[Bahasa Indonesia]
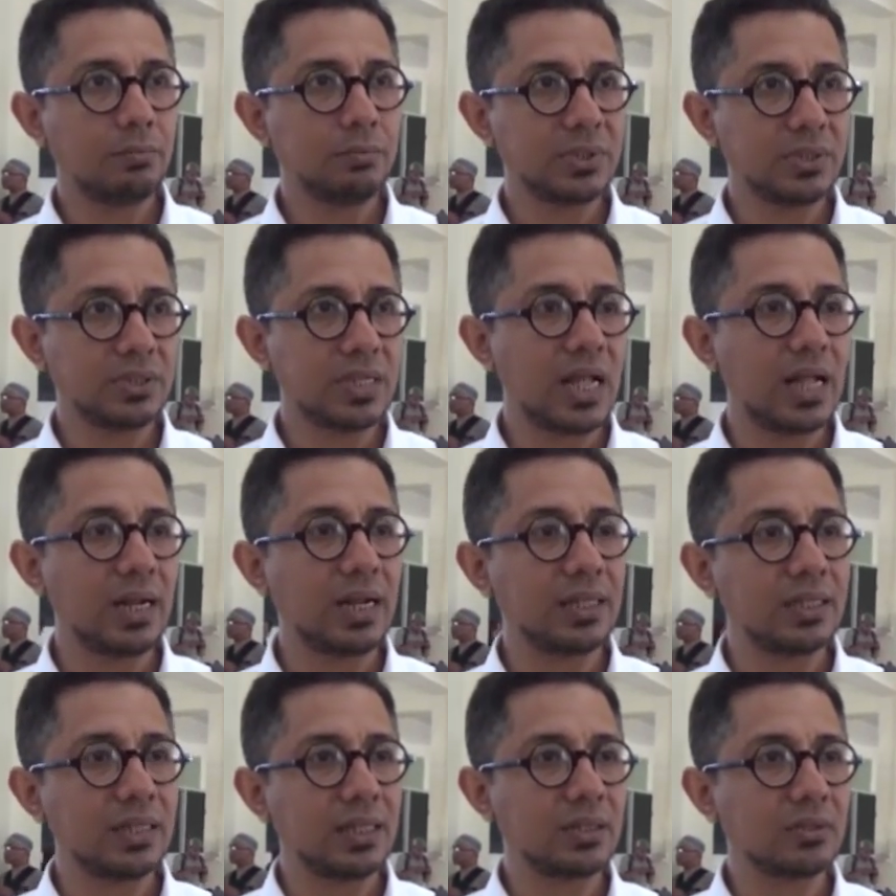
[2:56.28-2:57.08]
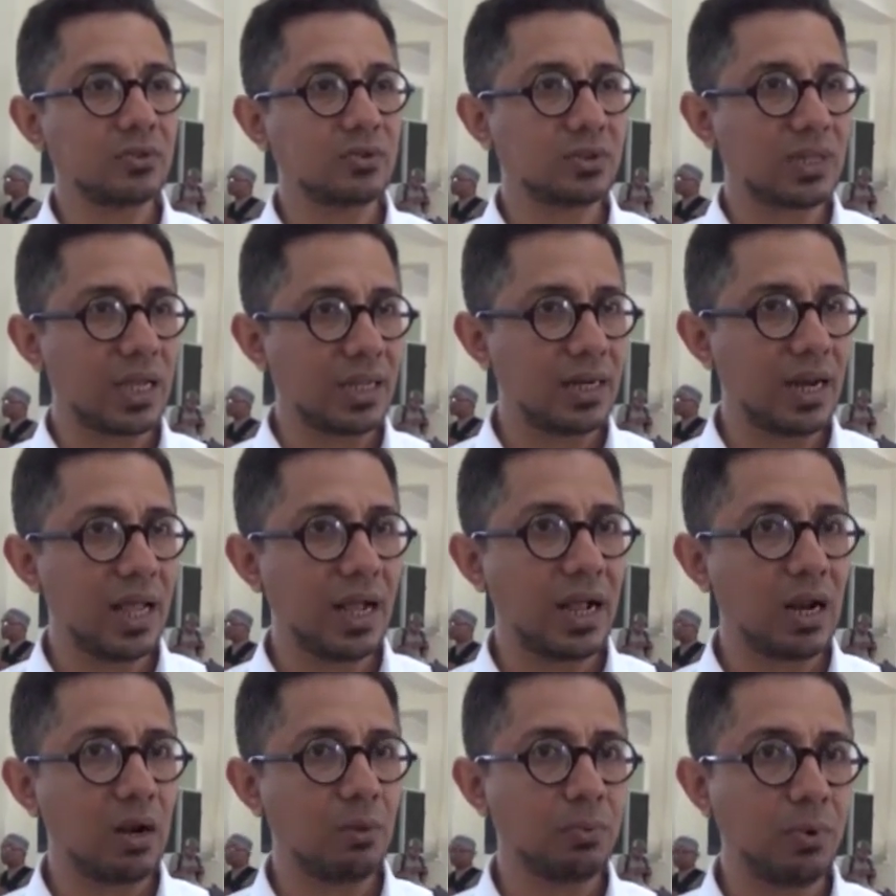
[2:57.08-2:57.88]
bisa nanti sudah
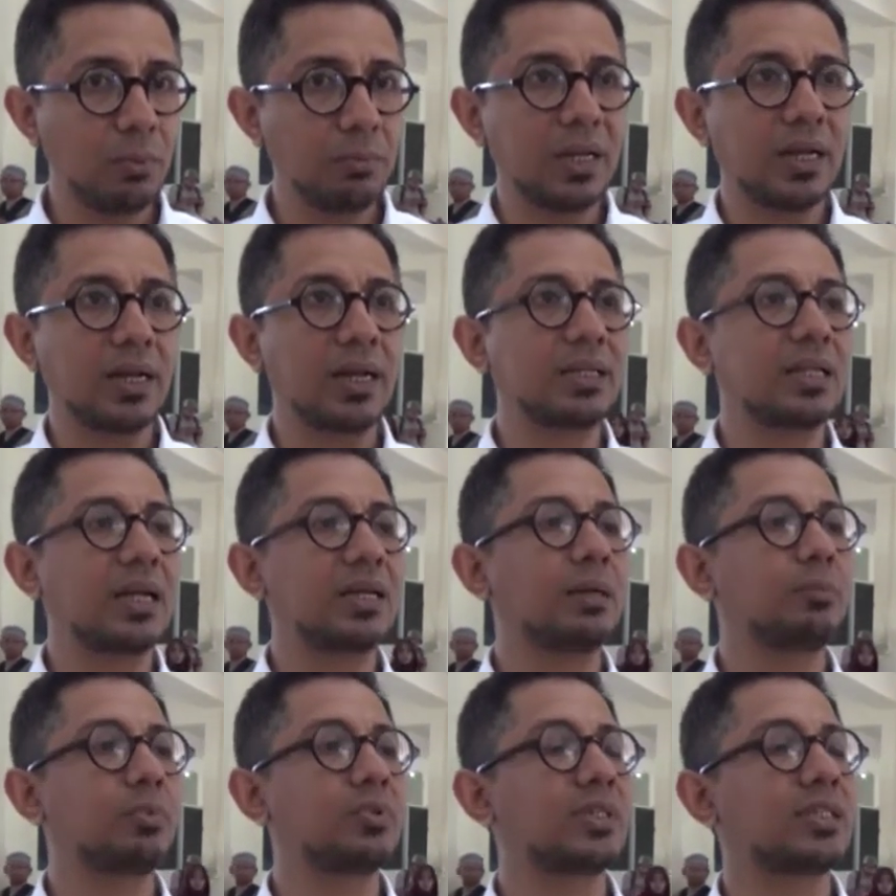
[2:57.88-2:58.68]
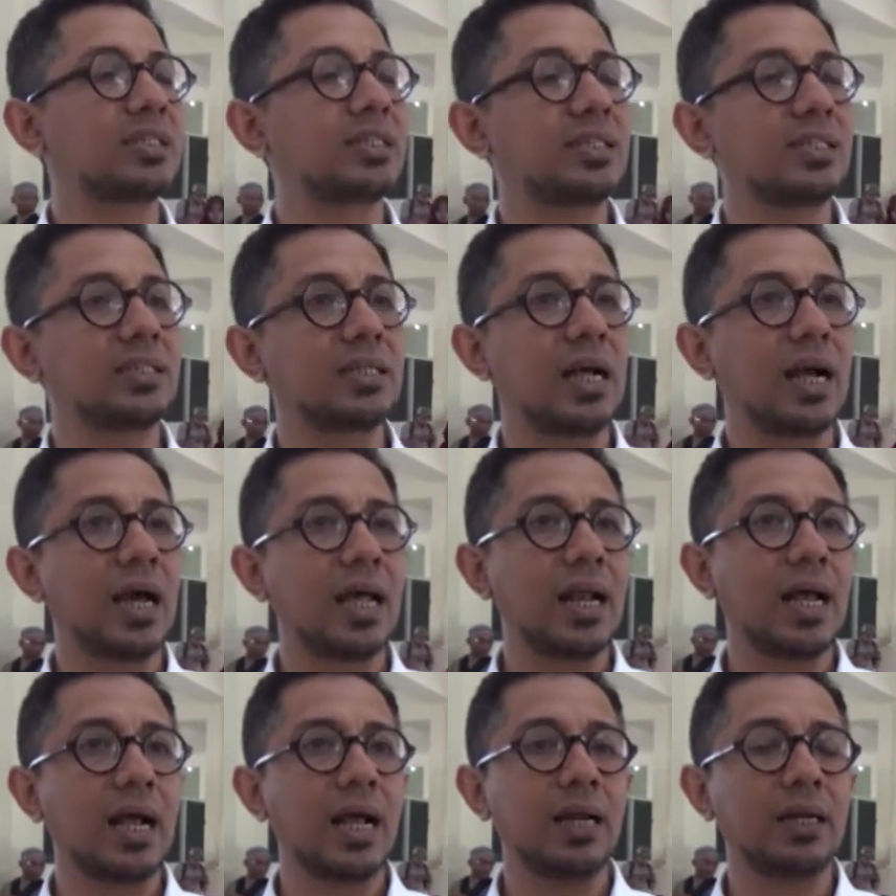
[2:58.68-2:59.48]
hilang kalau belum ya nanti ada proses ketiga
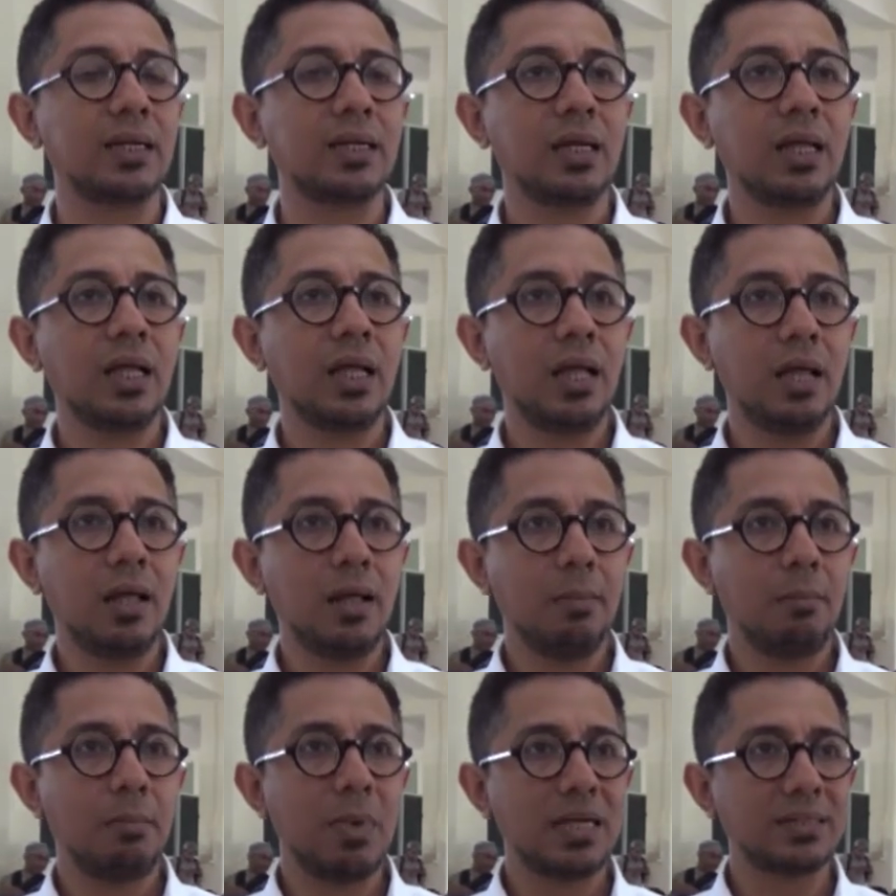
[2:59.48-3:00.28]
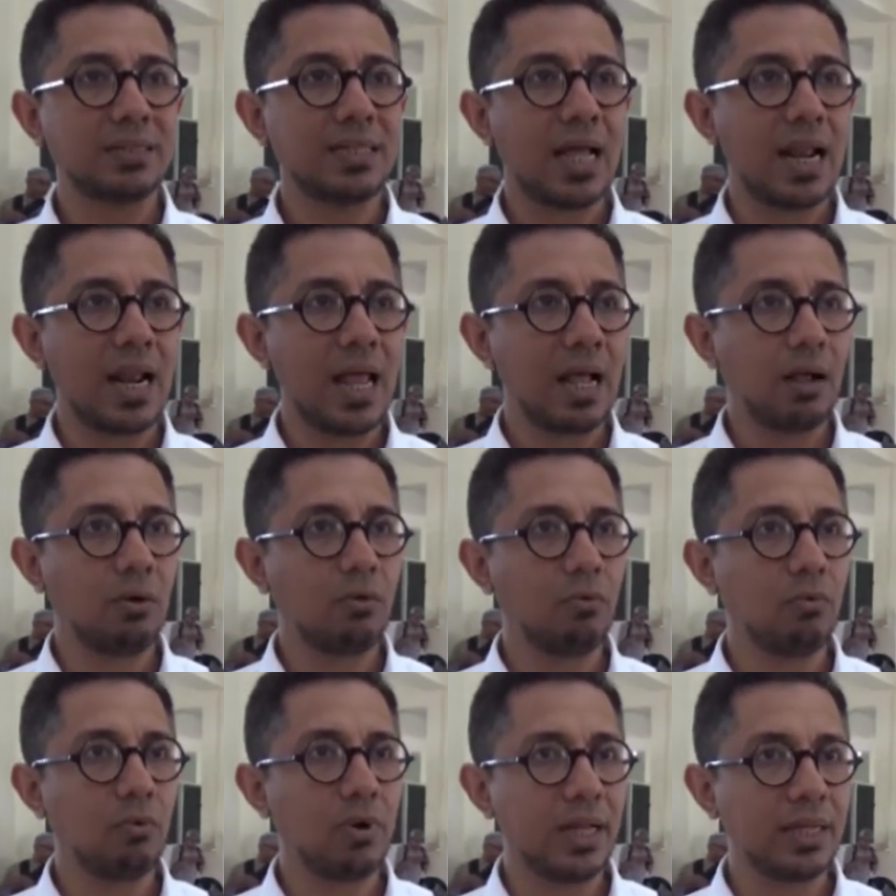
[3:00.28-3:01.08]
karena kan masalah
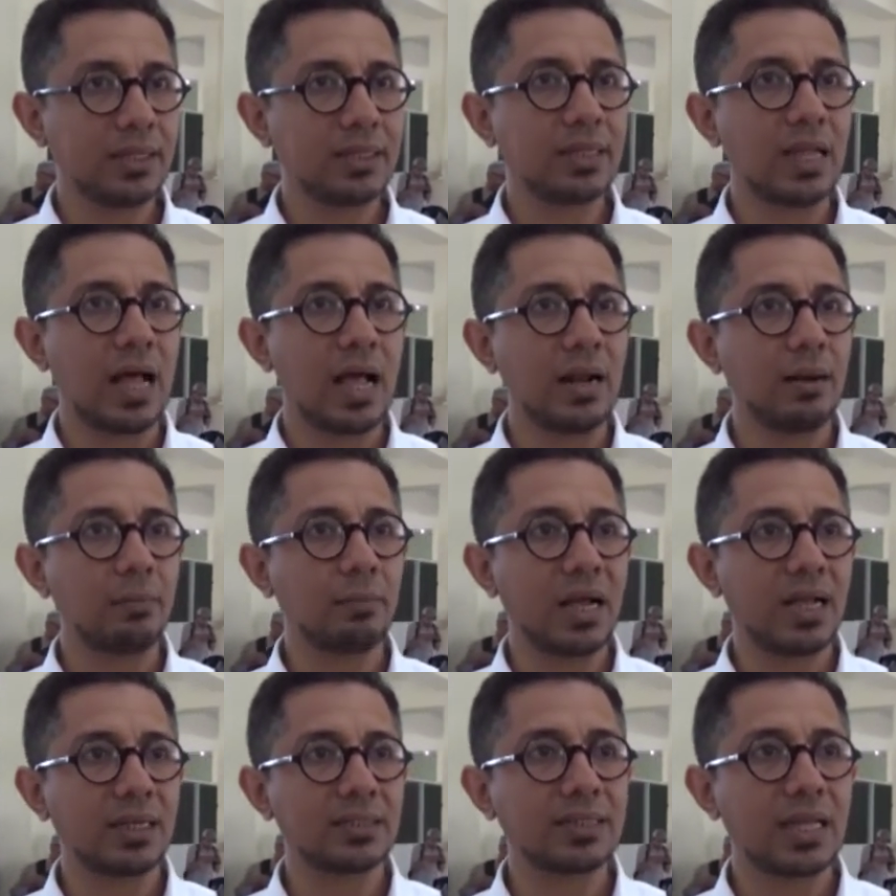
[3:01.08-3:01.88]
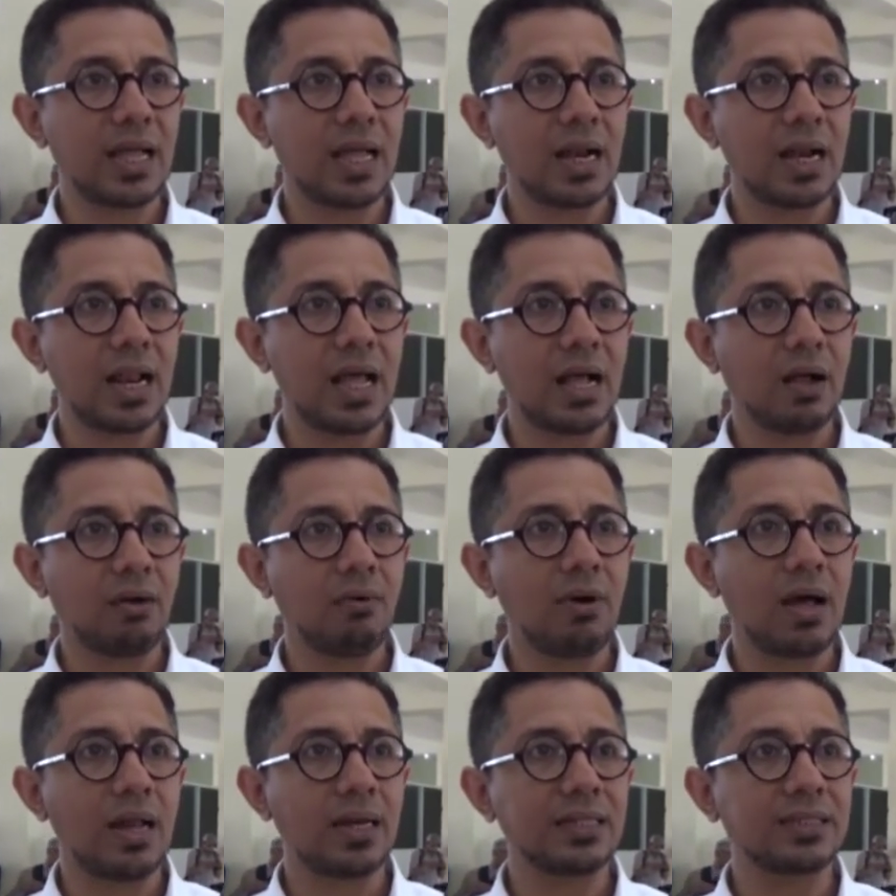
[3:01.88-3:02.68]
kulit dan masalah
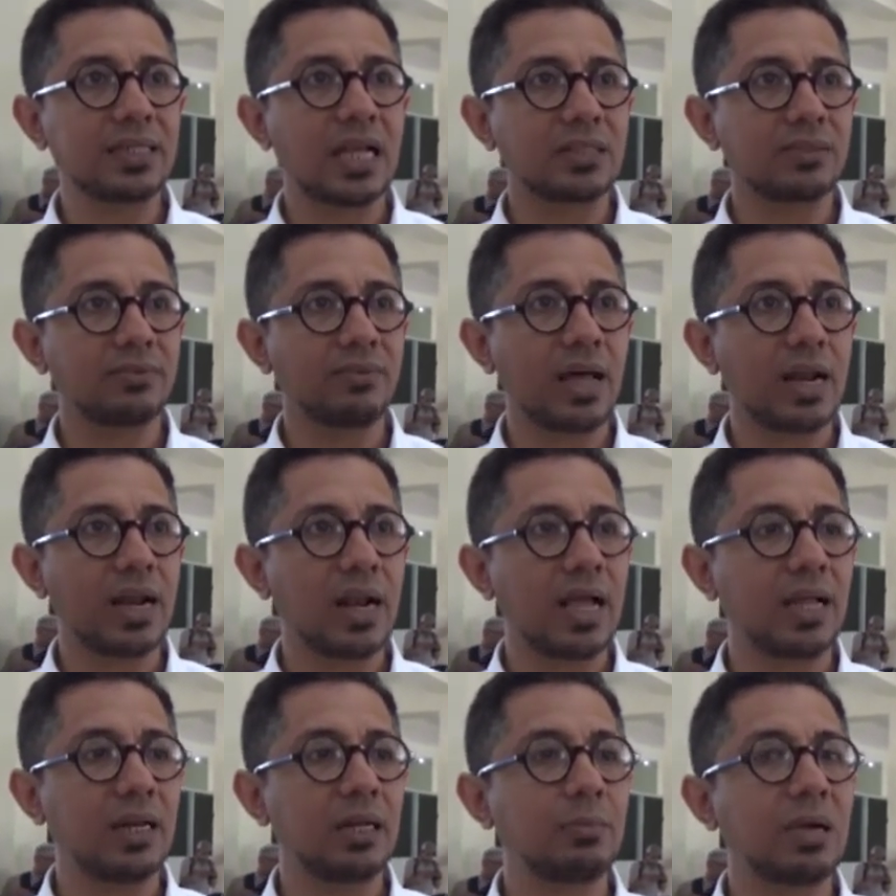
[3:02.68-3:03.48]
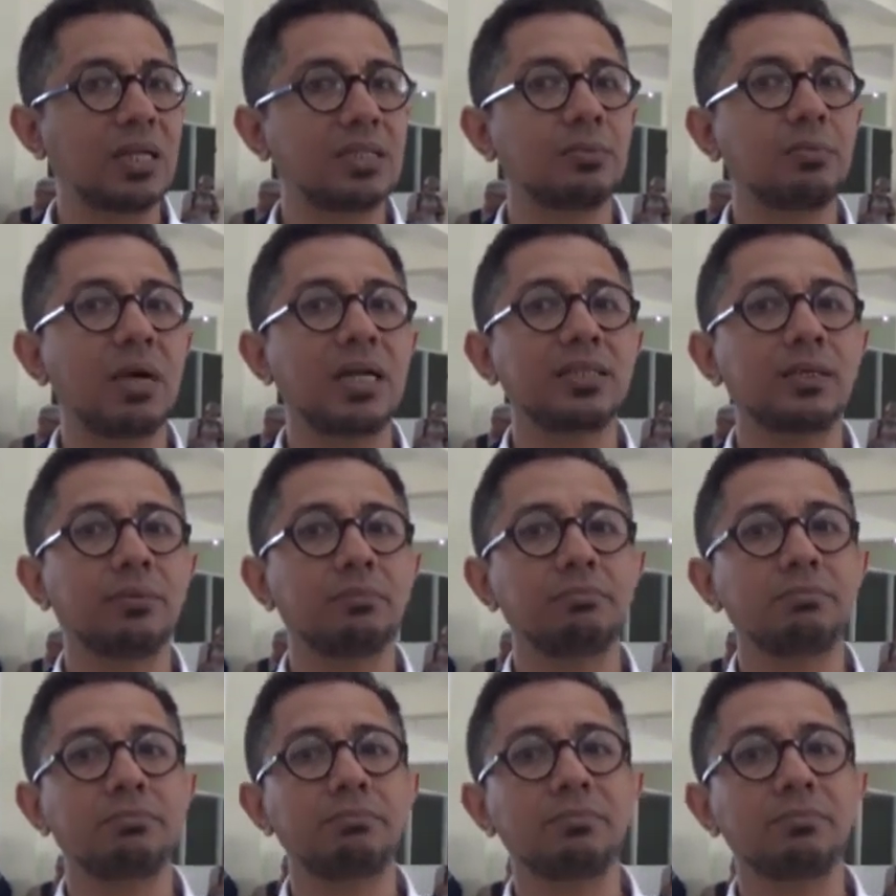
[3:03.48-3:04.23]
kualitas warna ini macam-macam